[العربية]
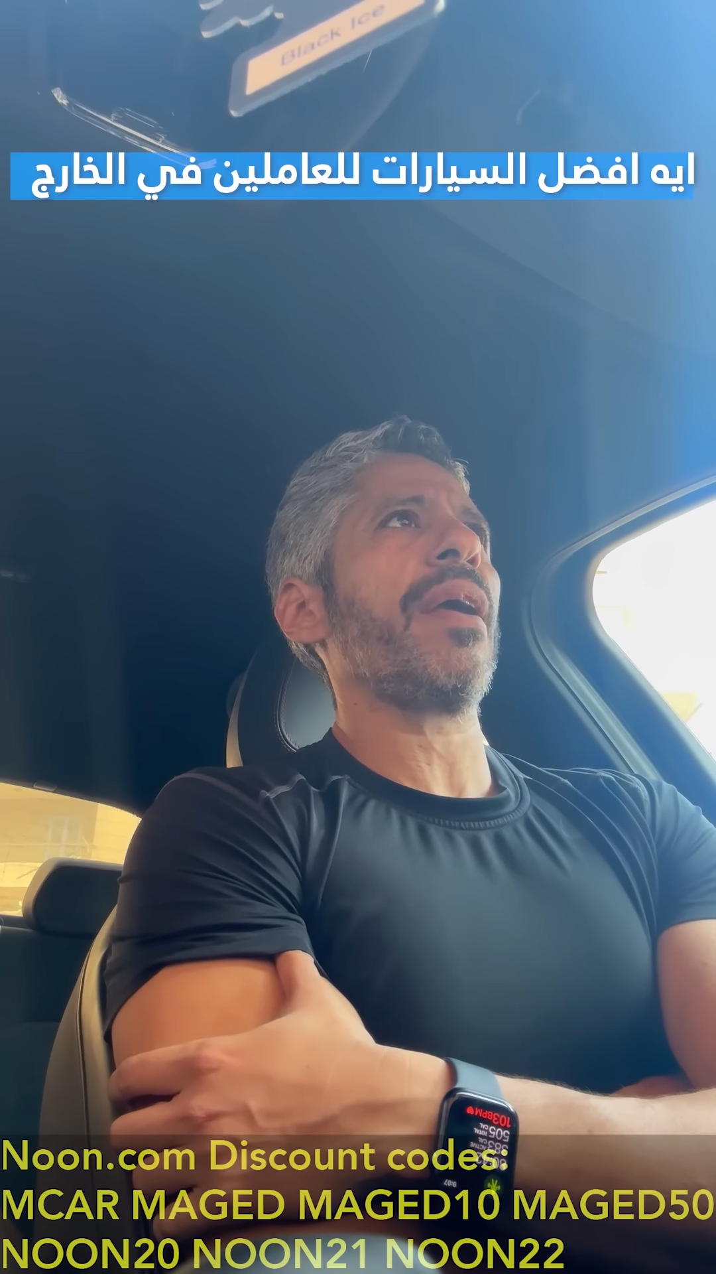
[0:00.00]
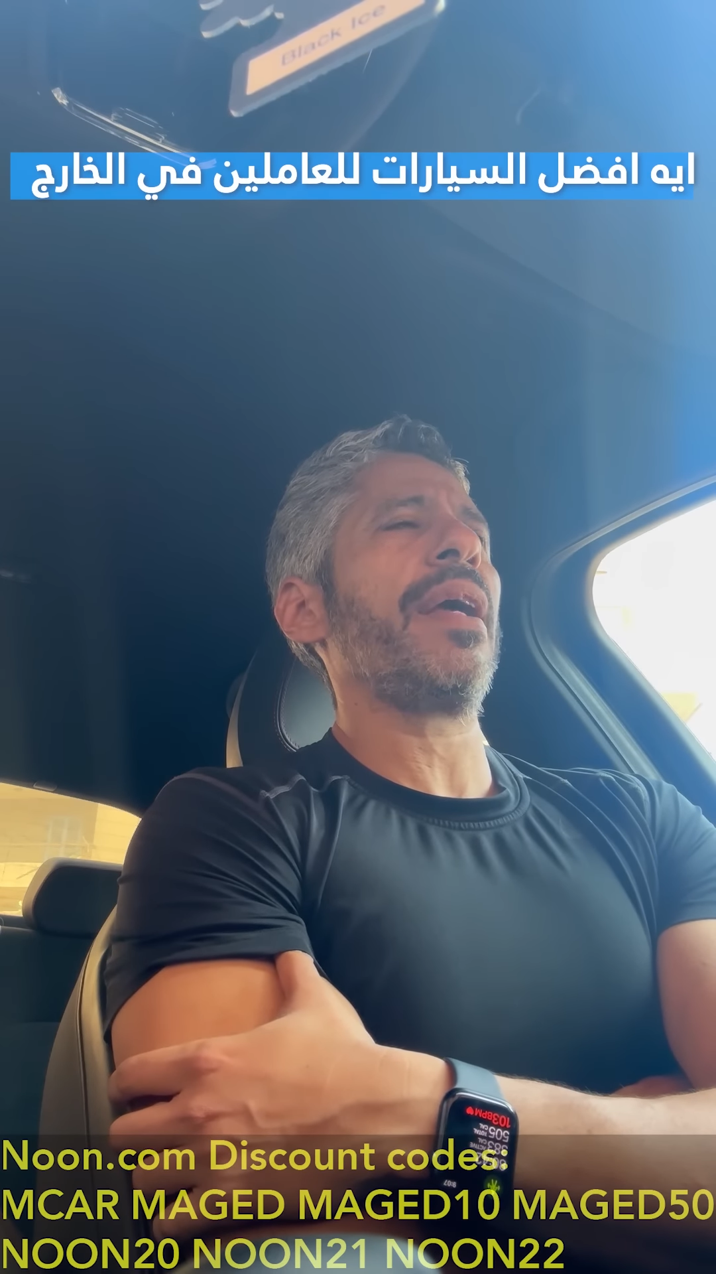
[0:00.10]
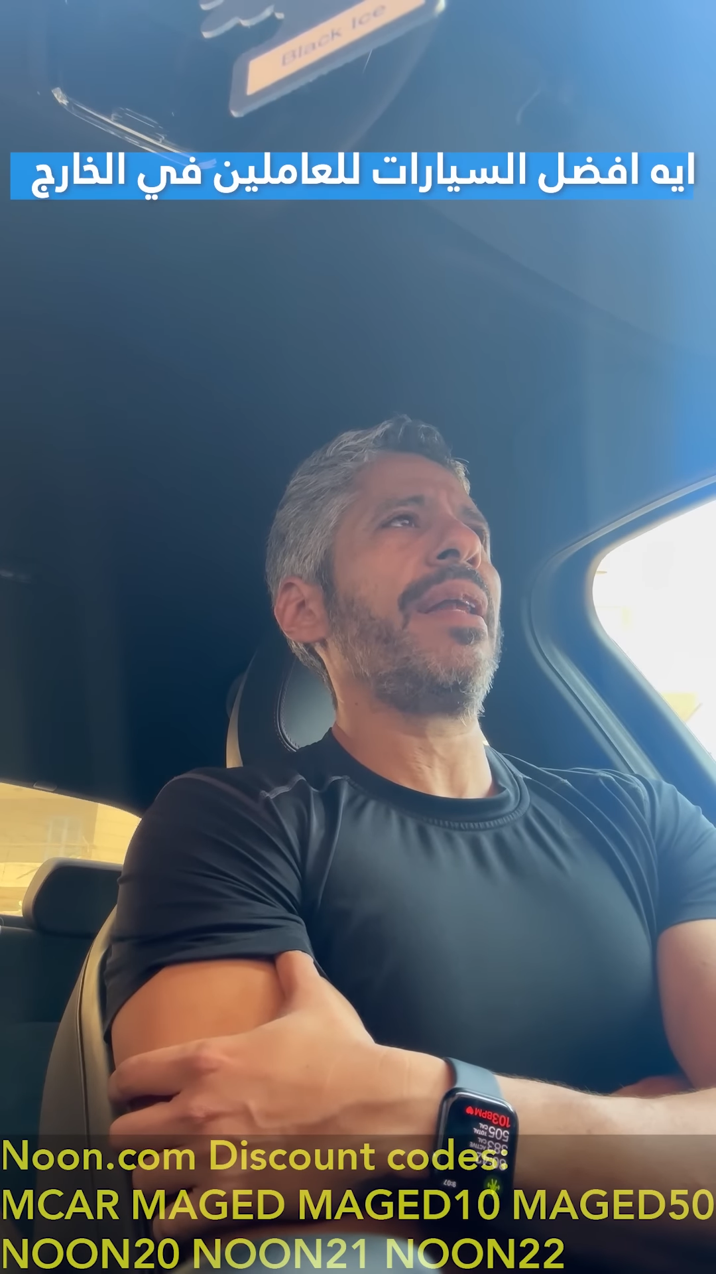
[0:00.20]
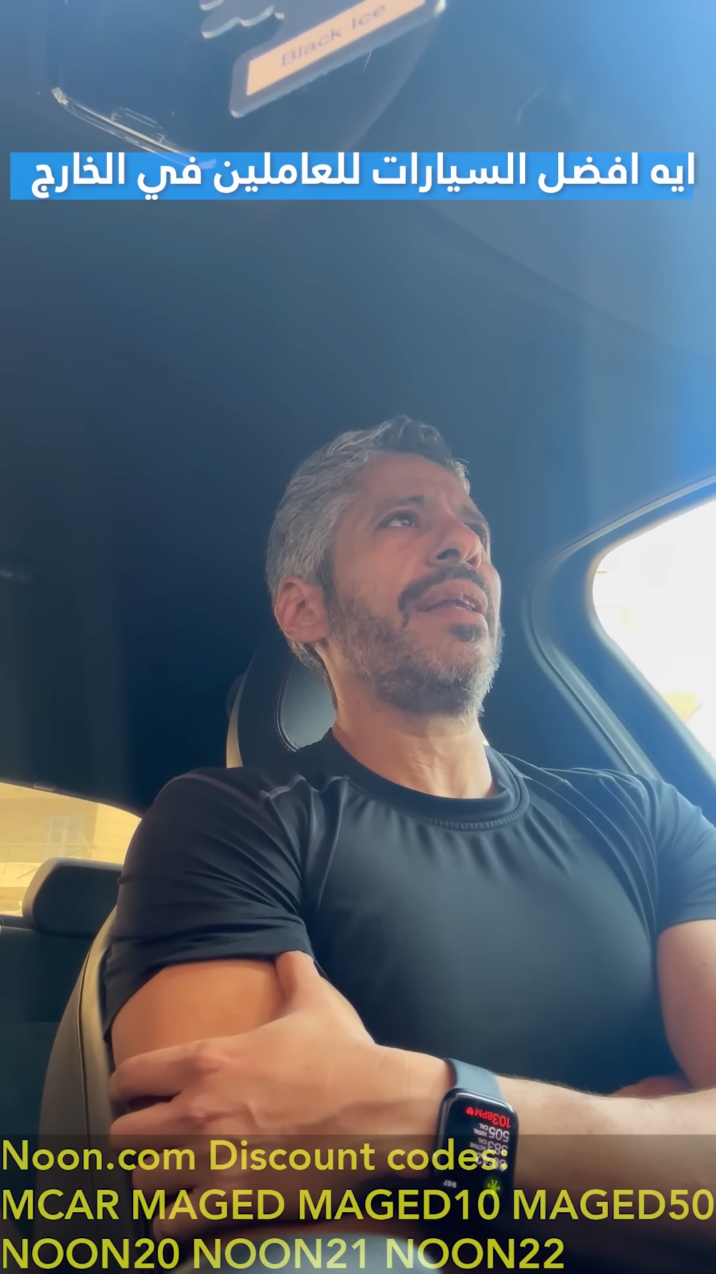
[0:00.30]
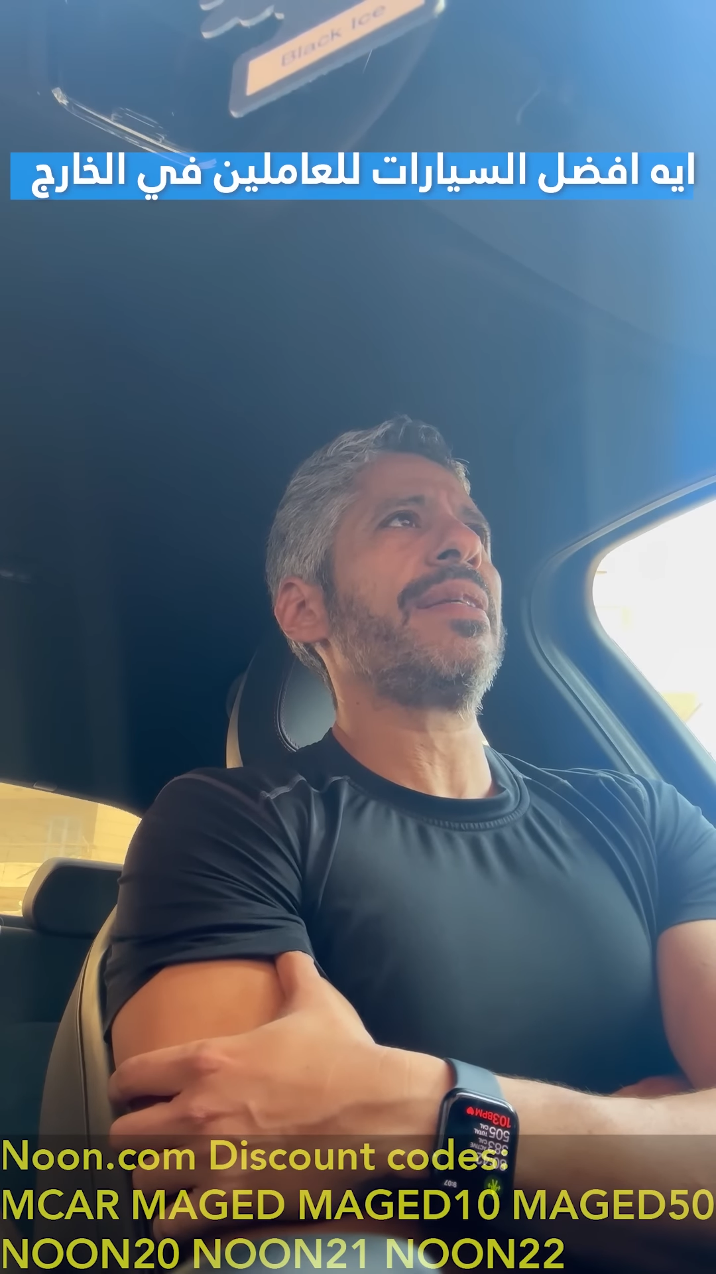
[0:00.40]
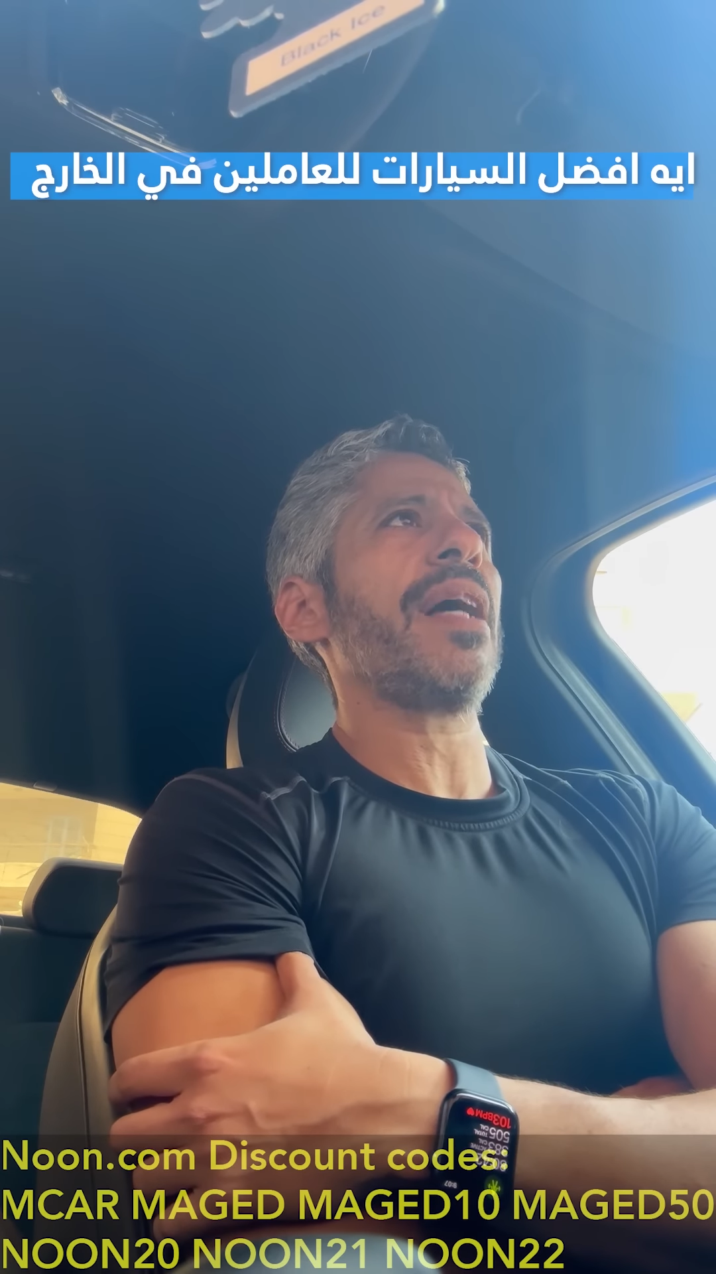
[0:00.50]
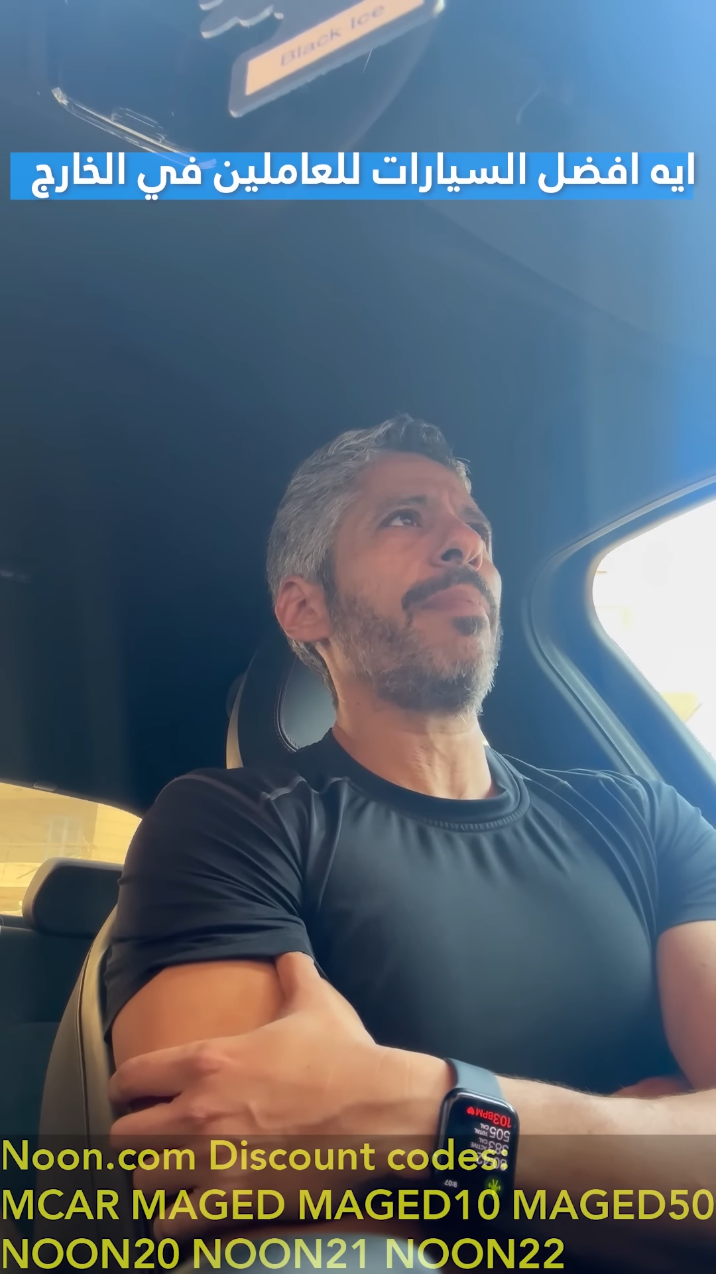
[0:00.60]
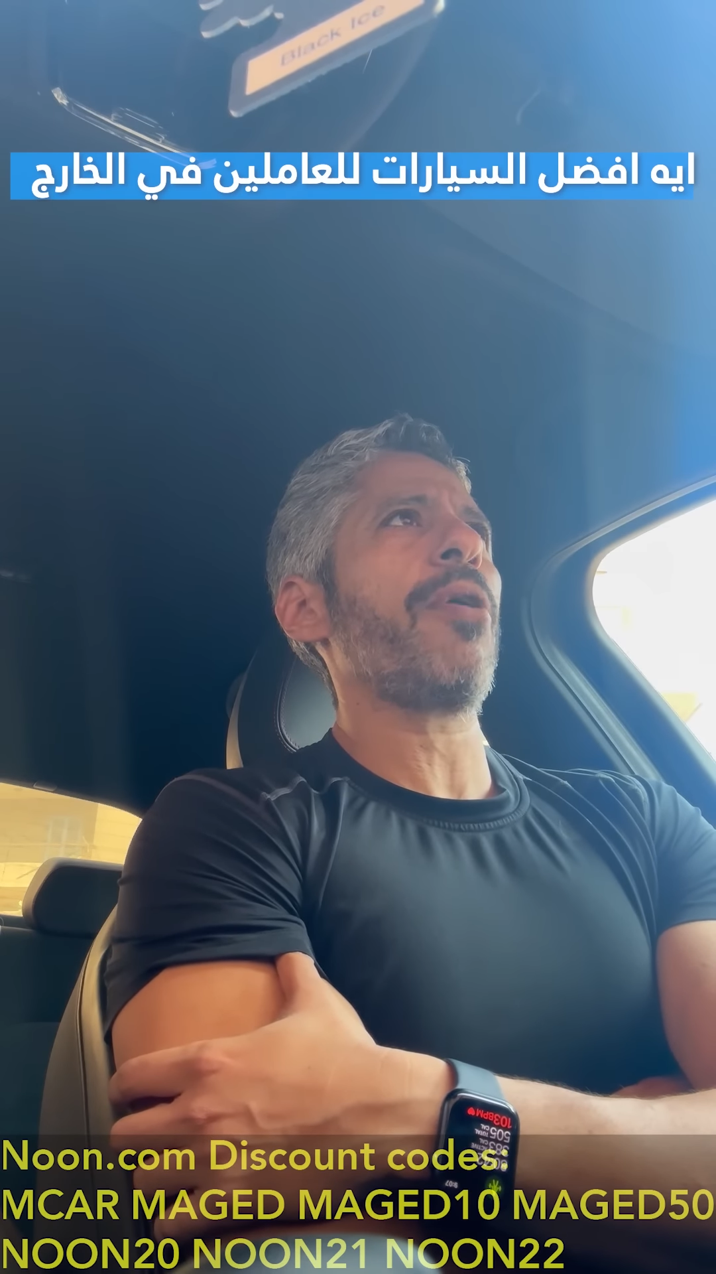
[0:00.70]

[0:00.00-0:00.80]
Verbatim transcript: السب